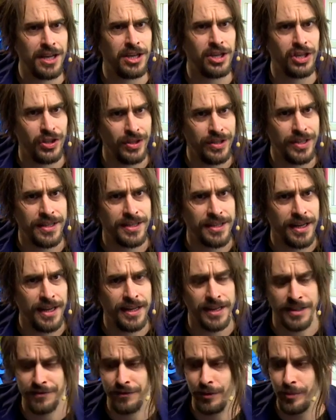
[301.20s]
ein schöner Tag?
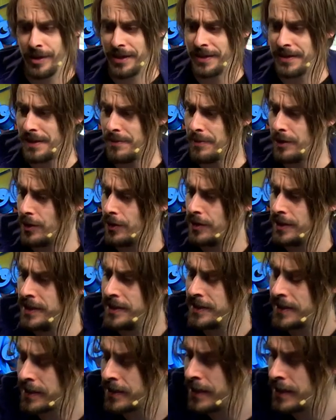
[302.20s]
Also für mich ist immer noch Dienstag.